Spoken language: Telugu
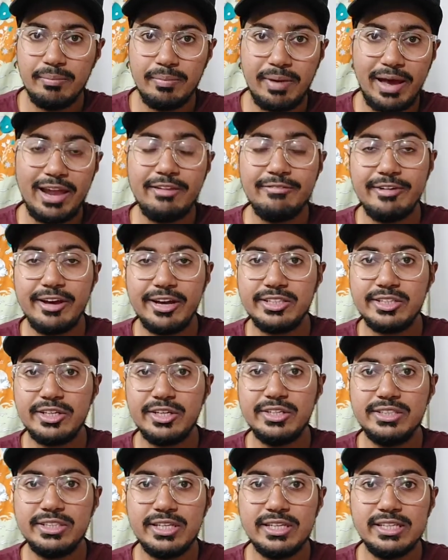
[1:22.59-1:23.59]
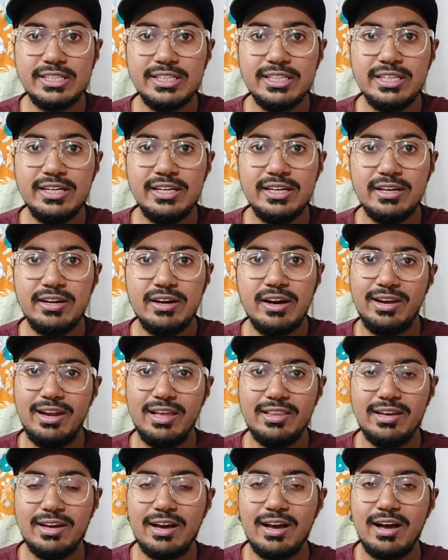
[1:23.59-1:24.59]
మ్యానుఫ్యాక్చరింగ్ చేసి
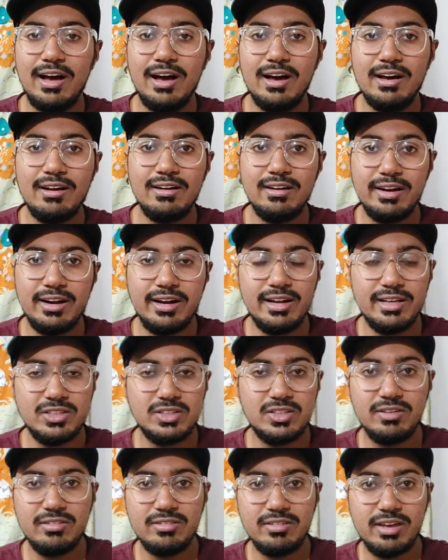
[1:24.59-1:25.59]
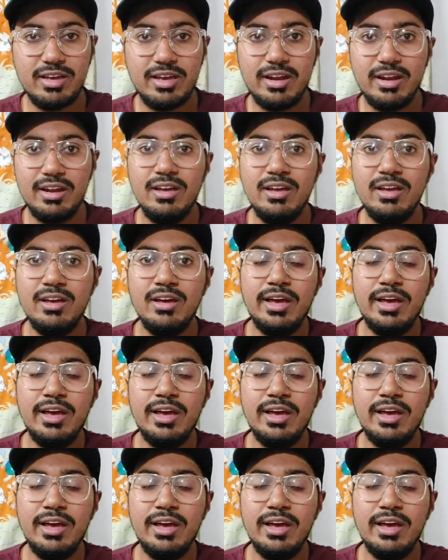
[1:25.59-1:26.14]
అయితే కార్ ఇండస్ట్రీస్కి అని